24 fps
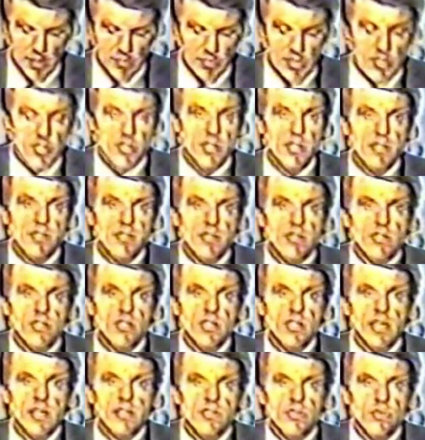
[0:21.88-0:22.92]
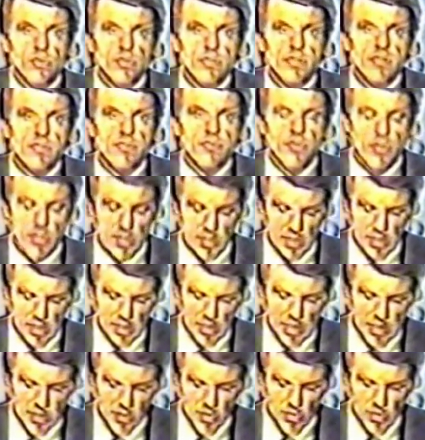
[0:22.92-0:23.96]
der faschistischen Aktionsfront
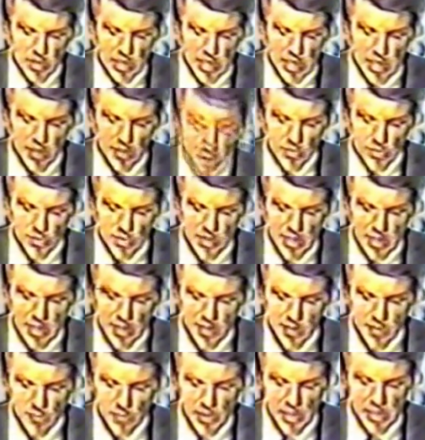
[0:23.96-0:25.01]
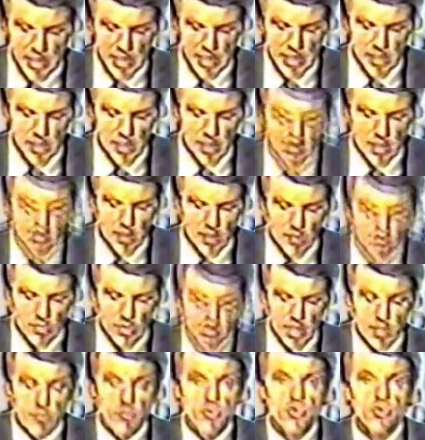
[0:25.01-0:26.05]
Nationaler Sozialisten verteilt
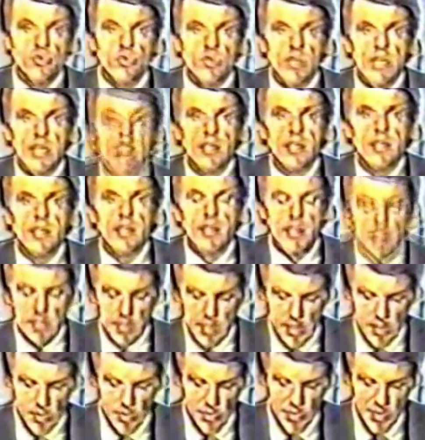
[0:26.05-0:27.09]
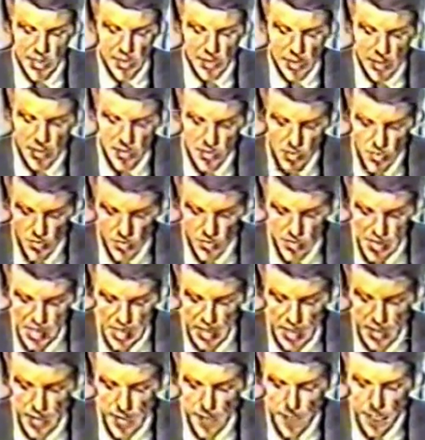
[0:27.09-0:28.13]
von einem Schüler der
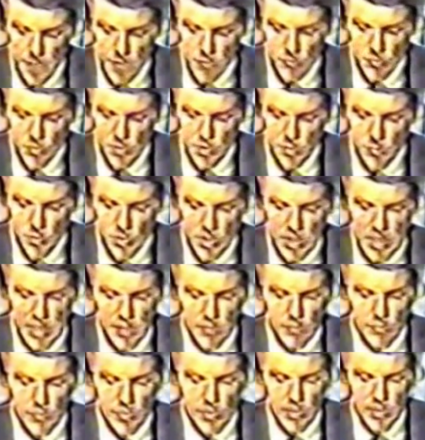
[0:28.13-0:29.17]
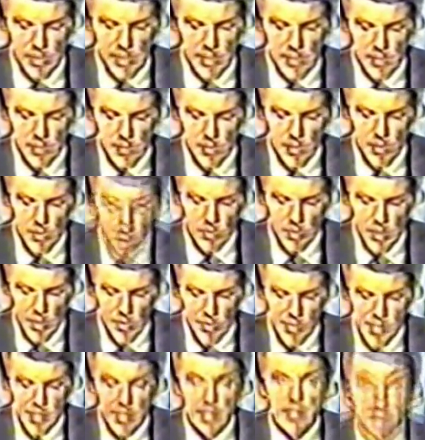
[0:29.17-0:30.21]
Konzentrationslager für Demokraten forderte und
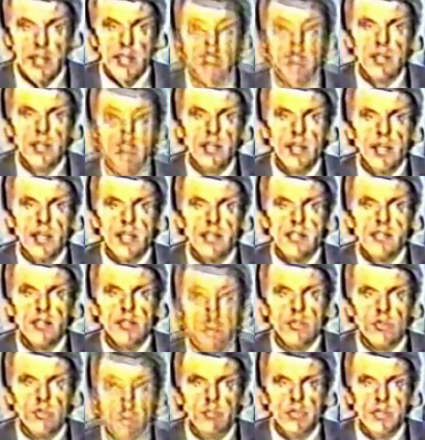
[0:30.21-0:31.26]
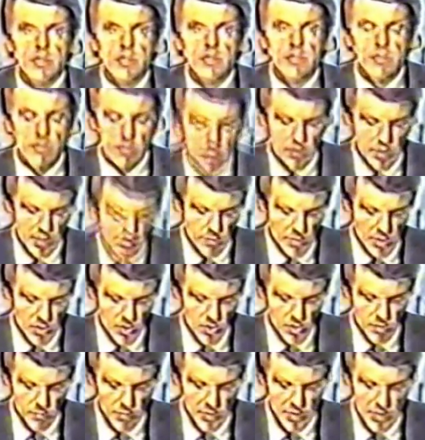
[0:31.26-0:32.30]
Ausländer als dumme
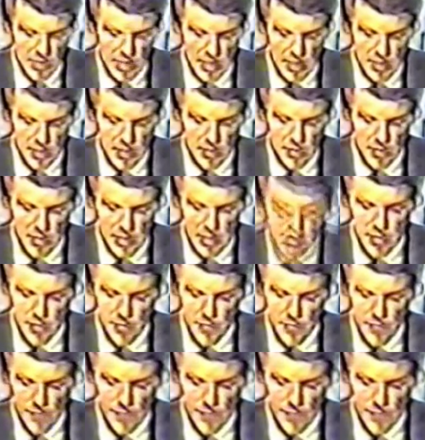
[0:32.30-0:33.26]
Untermenschen bezeichnet hatte.